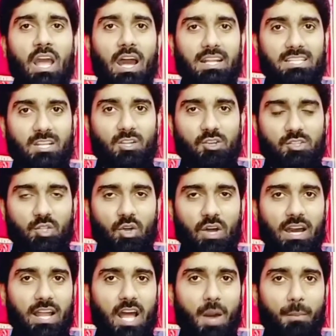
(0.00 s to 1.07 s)
अच्छा दोस्तों
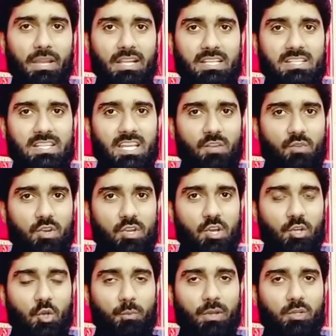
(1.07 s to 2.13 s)
अगर आपने किसी की
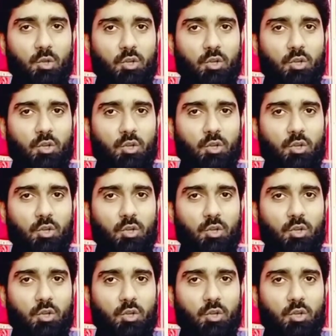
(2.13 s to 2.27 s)
वीडियो के ऊपर